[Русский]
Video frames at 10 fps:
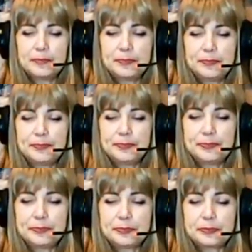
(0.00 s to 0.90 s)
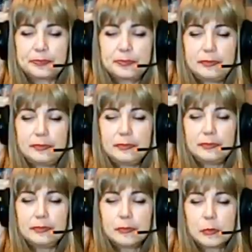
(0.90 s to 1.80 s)
Мох почистили наши
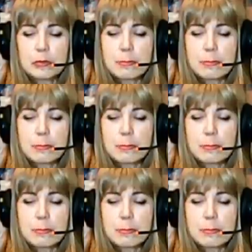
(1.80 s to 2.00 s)
друзья.